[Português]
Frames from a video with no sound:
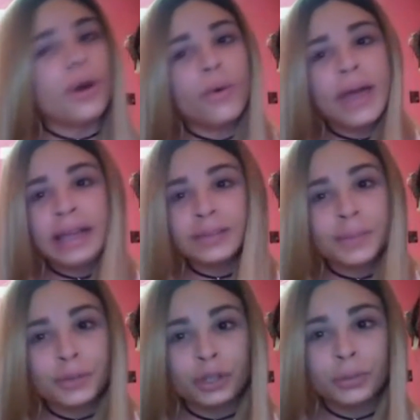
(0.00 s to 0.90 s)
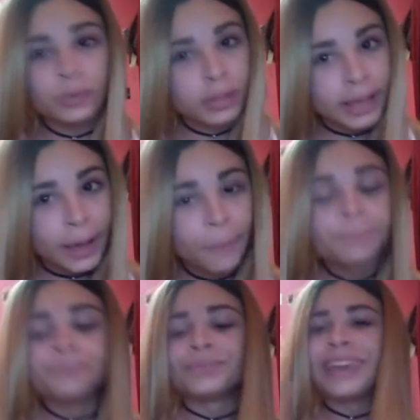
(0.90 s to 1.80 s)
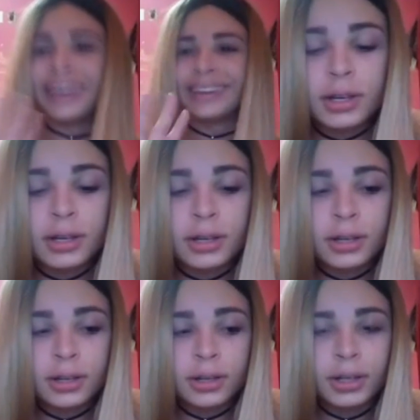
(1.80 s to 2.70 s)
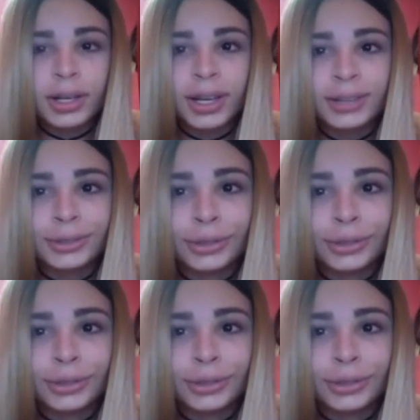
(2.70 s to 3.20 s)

bom. Ela é uma pessoa muito legal. uh,